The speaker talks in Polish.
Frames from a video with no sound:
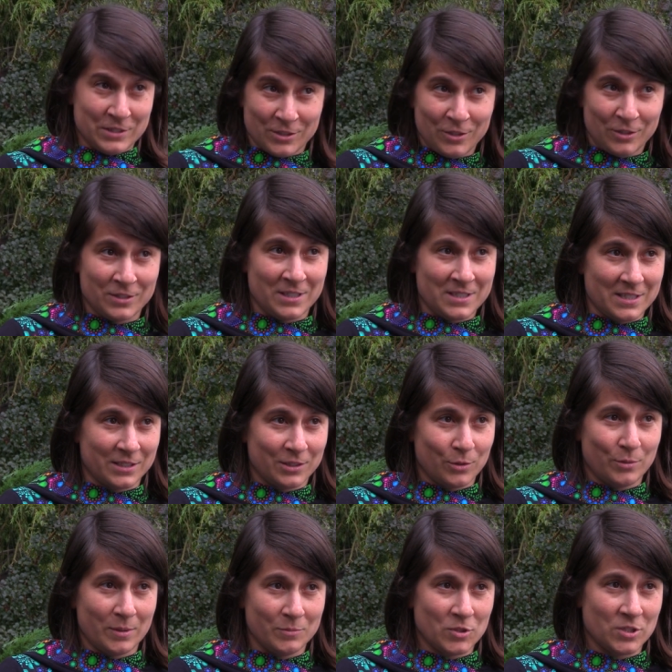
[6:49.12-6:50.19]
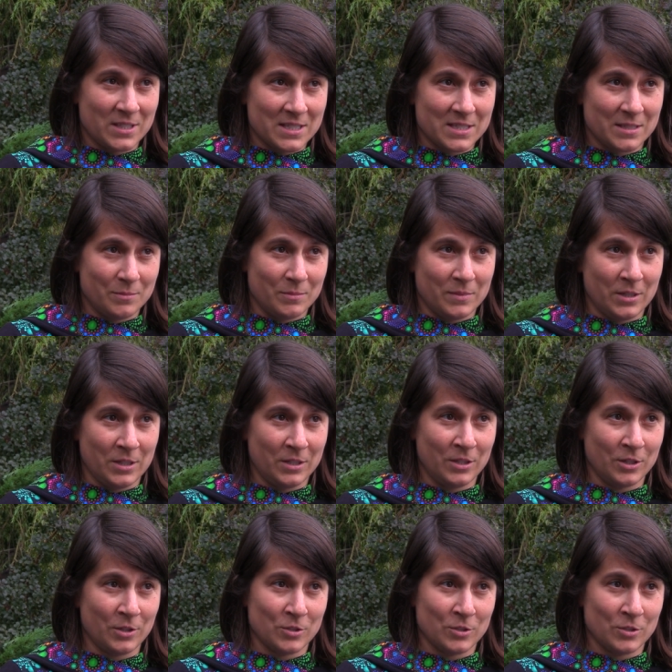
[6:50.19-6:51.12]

Zgodnie z artykułem 13 e,